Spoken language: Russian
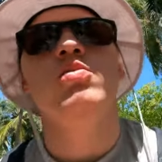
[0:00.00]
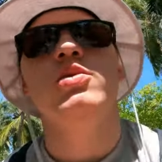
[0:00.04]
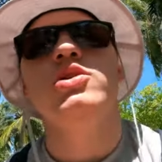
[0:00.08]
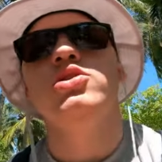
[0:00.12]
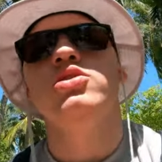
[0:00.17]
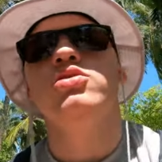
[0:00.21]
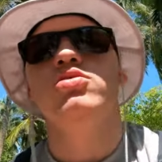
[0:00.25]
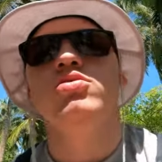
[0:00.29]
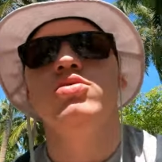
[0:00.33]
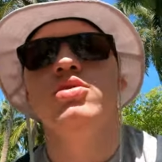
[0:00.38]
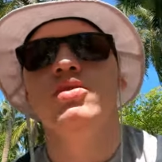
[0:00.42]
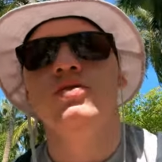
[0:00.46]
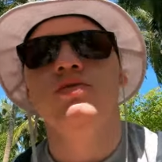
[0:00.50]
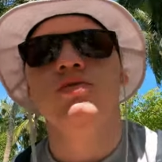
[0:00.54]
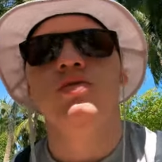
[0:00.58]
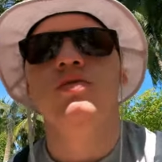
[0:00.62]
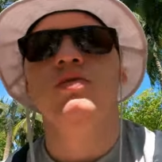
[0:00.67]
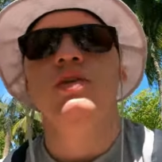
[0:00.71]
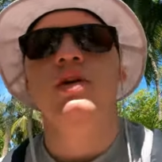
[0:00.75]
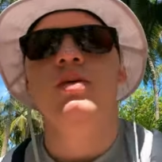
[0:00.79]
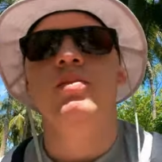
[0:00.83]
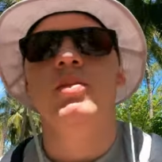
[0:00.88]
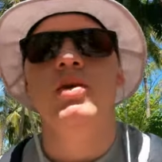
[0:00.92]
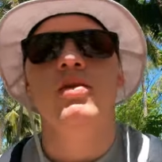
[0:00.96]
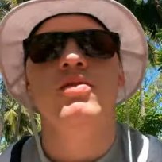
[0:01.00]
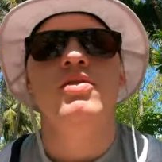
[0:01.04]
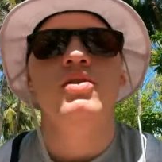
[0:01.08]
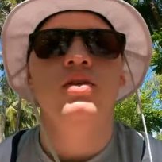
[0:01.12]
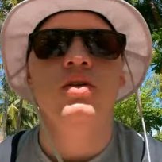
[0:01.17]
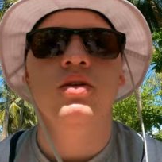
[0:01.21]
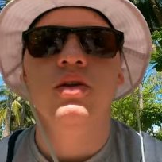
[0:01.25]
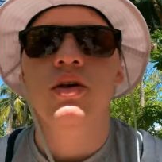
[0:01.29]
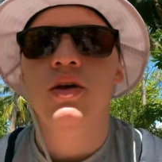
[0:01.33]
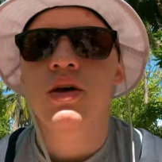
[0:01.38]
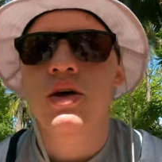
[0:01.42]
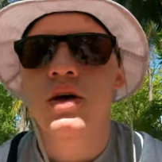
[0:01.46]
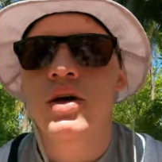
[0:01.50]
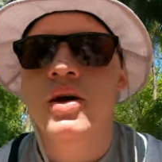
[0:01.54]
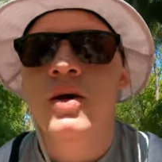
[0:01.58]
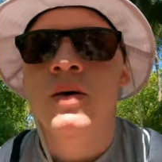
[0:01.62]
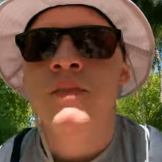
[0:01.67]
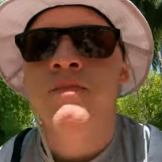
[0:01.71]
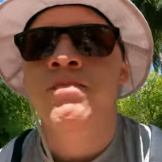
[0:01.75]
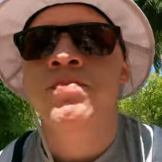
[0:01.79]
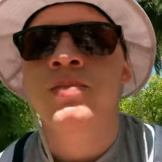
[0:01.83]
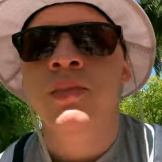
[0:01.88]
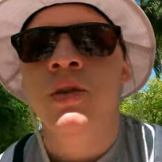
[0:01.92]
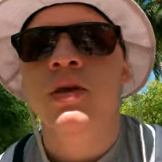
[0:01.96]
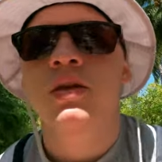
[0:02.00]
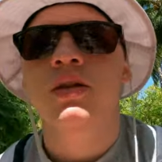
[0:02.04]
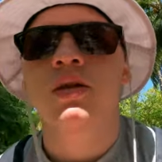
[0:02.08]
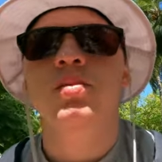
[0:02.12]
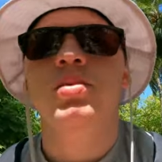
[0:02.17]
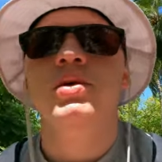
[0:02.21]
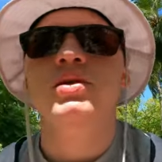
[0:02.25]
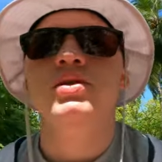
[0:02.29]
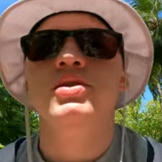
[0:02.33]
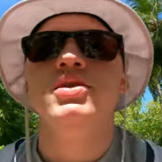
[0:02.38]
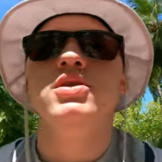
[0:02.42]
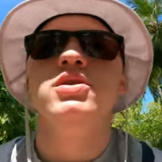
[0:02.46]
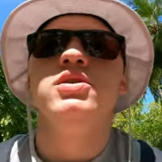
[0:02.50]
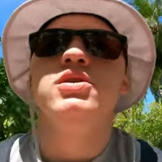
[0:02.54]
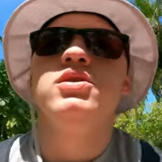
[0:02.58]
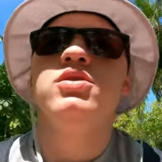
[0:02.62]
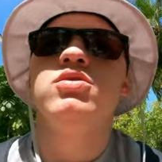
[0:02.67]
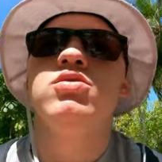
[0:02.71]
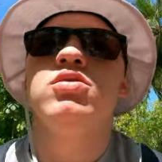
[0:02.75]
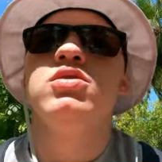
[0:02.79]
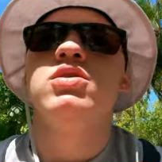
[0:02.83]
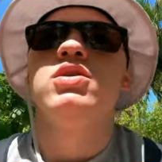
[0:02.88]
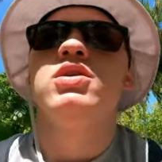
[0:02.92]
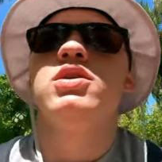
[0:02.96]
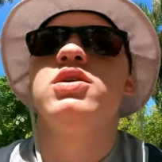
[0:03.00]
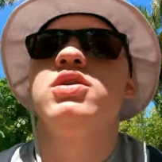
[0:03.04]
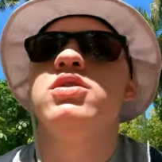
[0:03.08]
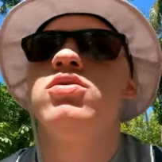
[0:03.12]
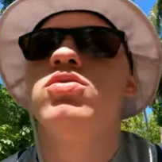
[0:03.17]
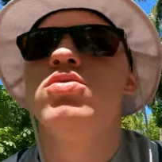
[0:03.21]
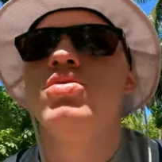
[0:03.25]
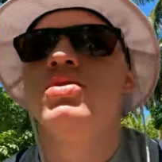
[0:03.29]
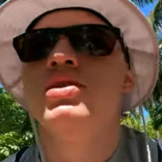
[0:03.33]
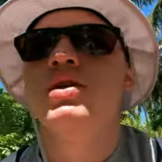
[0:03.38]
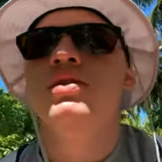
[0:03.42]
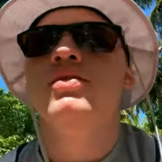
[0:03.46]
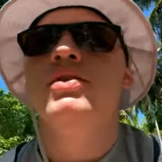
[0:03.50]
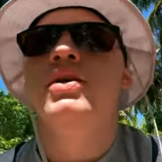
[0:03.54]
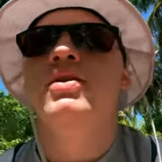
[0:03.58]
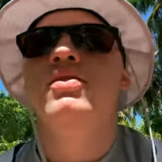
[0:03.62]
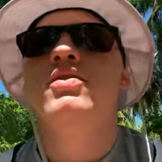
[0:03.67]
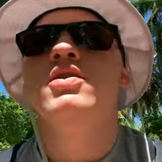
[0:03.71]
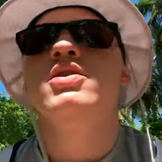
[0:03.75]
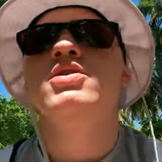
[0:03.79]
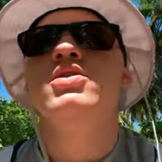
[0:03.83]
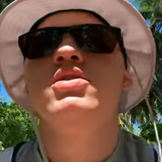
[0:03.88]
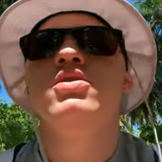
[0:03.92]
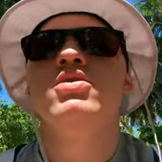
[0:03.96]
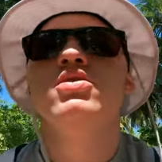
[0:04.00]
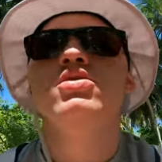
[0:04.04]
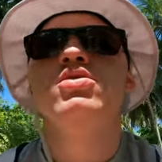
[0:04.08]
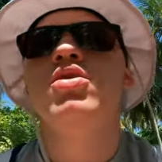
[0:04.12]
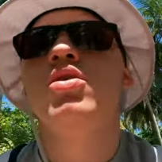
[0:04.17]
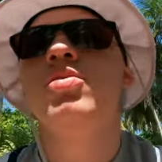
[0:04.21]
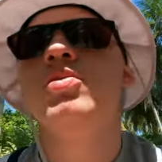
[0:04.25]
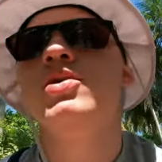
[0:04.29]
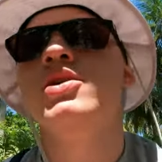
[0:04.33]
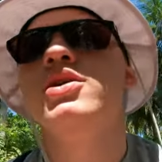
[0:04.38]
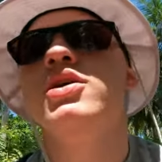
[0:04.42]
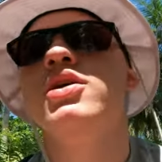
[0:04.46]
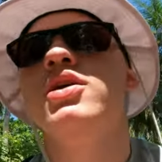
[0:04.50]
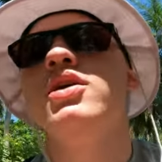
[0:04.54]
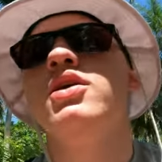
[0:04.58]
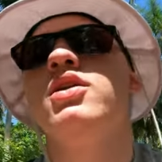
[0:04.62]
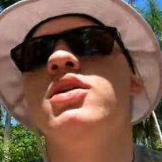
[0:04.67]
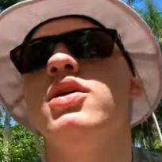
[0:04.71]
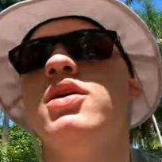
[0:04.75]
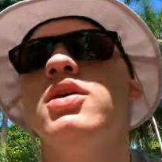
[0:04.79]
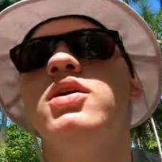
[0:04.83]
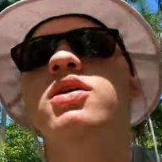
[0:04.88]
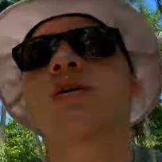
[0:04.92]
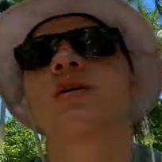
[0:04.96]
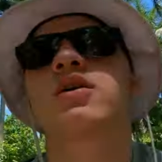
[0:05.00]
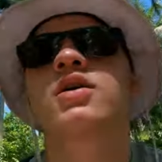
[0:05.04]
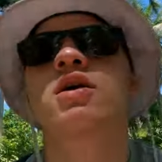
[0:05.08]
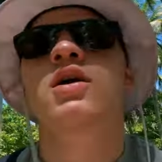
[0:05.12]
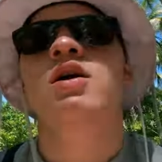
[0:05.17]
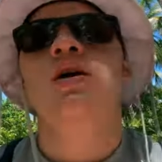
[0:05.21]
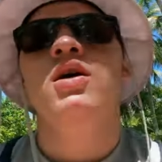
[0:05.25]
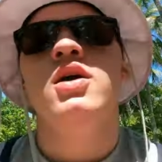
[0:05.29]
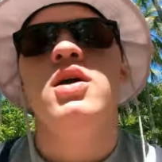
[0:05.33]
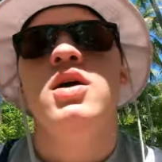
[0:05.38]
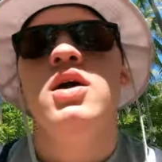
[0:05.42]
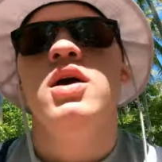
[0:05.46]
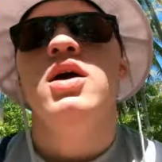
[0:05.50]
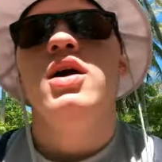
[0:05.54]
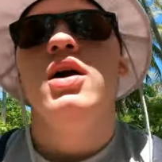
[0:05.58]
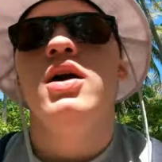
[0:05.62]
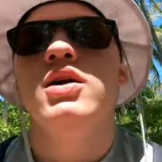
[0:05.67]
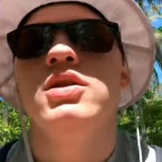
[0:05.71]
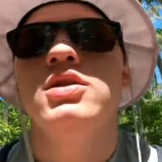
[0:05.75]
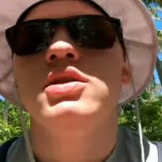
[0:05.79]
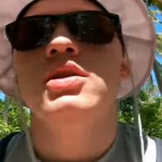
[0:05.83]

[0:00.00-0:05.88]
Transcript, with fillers: машину за все время я видел на бензине. И то она какая-то грузовая возила стройматериалы. А